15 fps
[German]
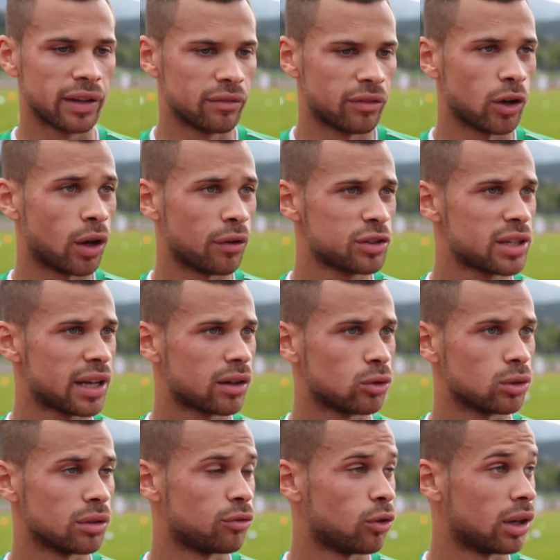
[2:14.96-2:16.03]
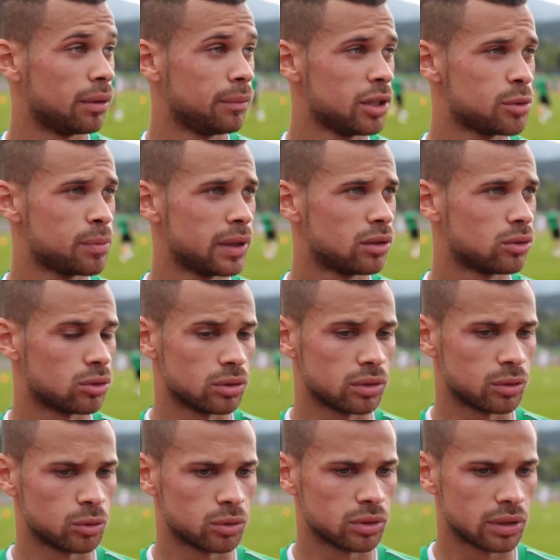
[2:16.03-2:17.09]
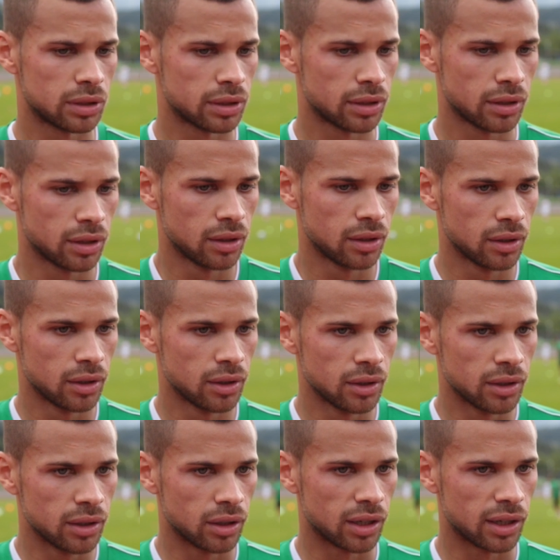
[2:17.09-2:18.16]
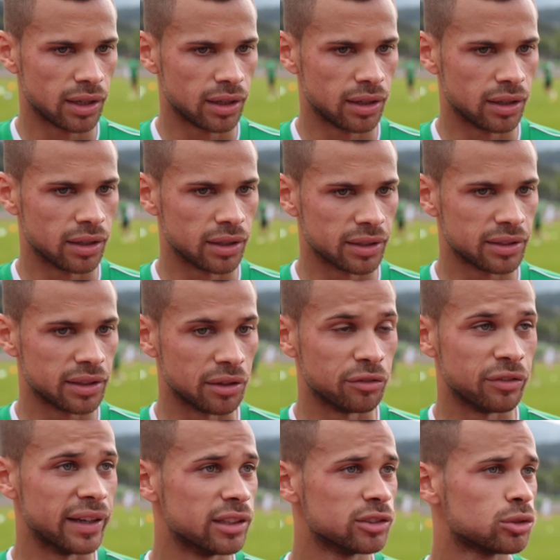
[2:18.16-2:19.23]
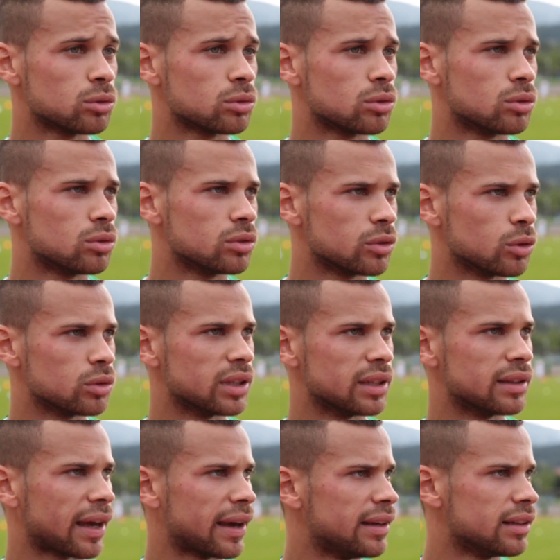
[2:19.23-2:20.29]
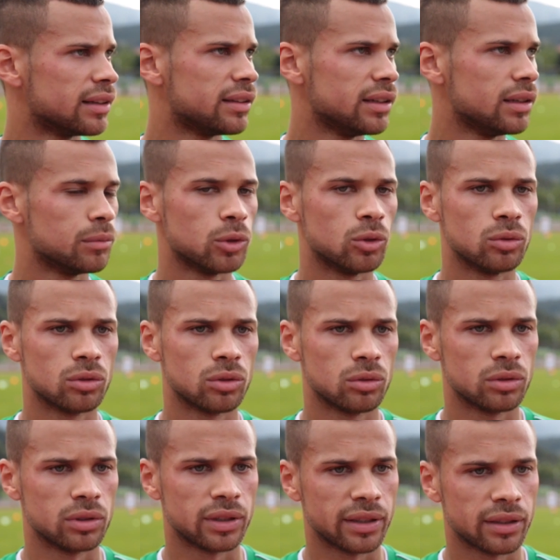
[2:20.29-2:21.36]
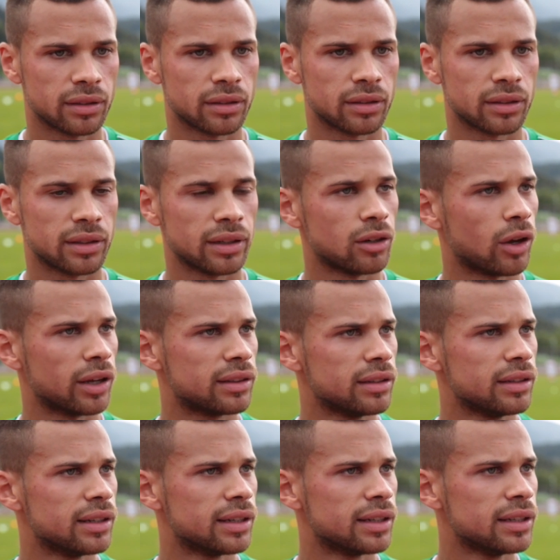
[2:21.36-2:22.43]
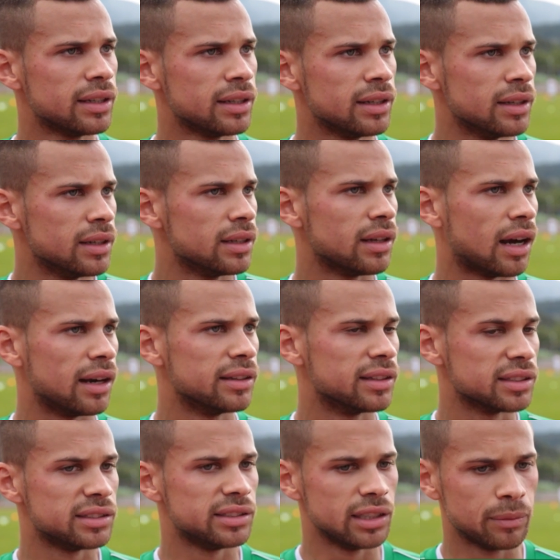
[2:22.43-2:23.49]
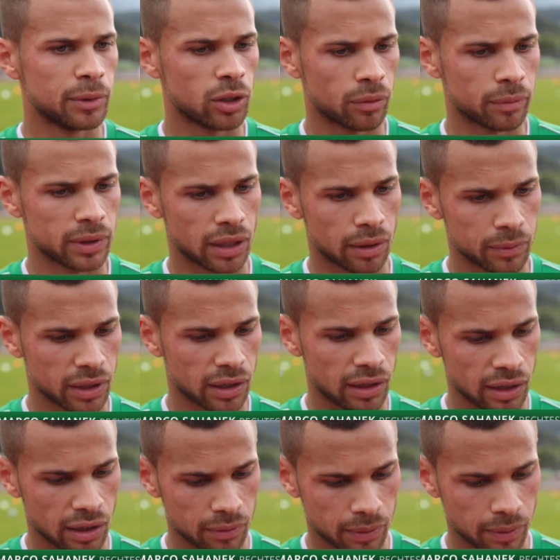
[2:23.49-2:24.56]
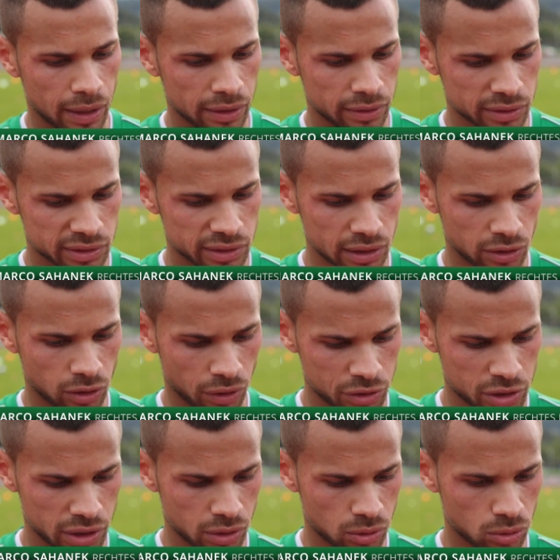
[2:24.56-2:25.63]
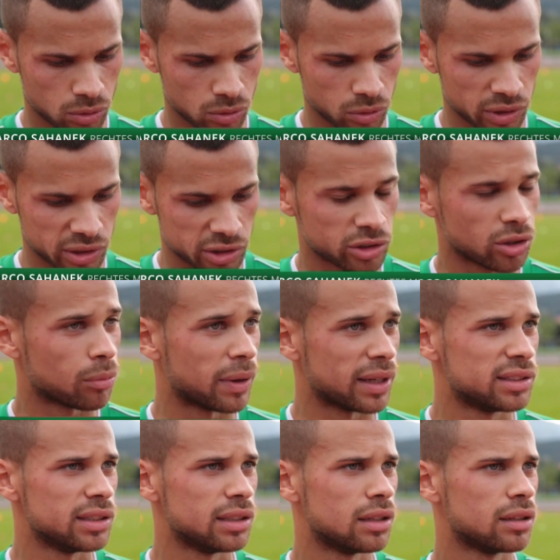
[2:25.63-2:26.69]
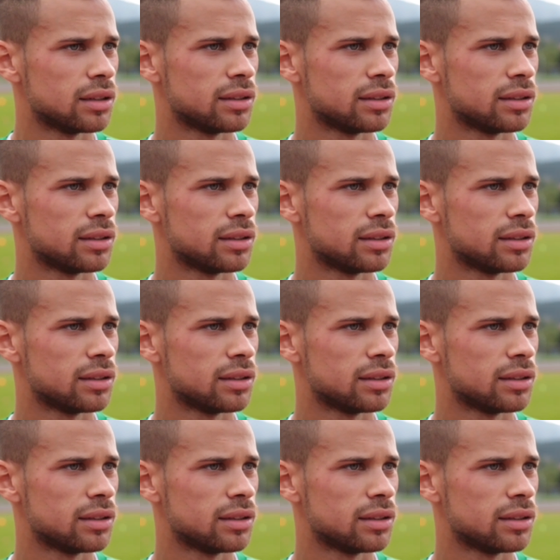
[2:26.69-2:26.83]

jeden Fall aufsteigen oder vorne mitspielen und, und äh, den Fans und, und, und dem Trainerteam und, und den, den, Leuten hier alle das Ziel mit, haben, den, alle, alle das Ziel den Aufstieg und, und das ist auch mein Ziel.